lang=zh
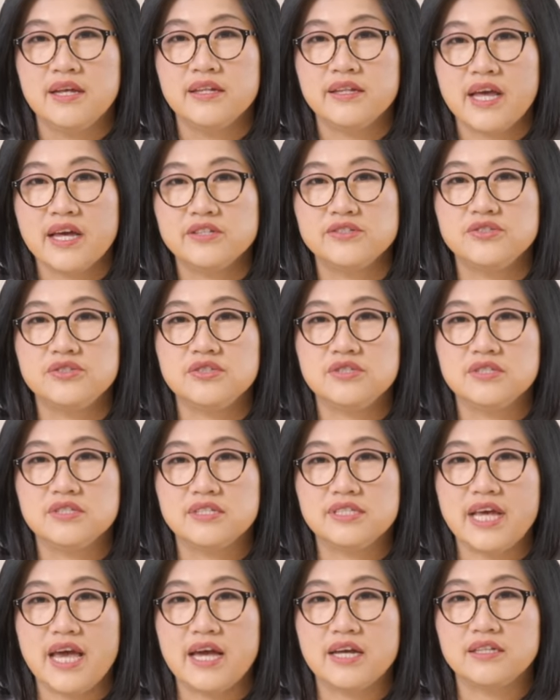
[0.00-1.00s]
但是
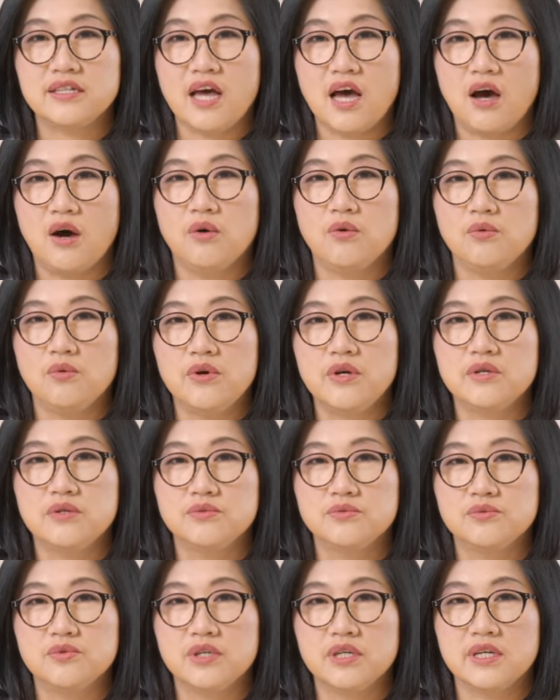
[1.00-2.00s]
在讨论
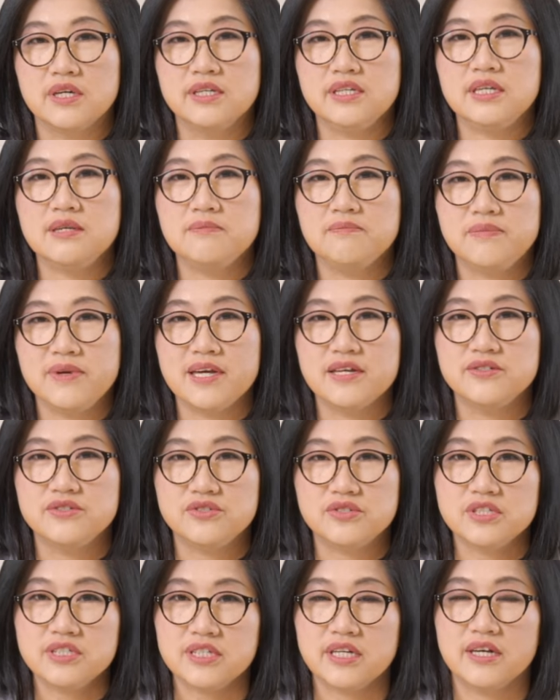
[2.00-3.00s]
如何应变
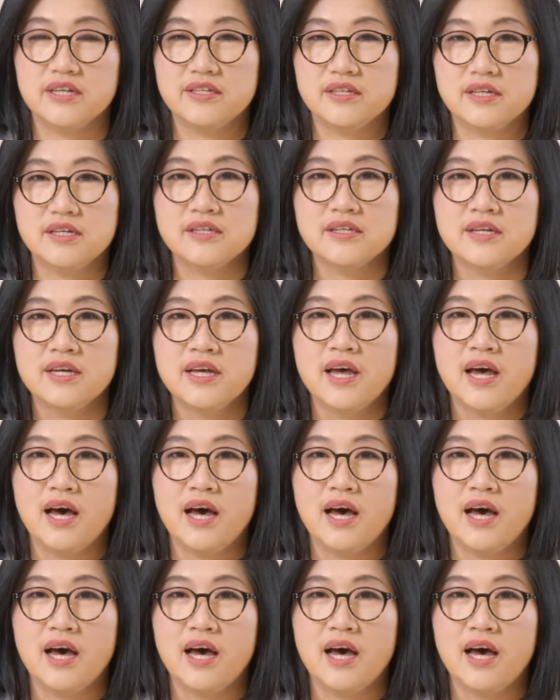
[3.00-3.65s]
之前呢，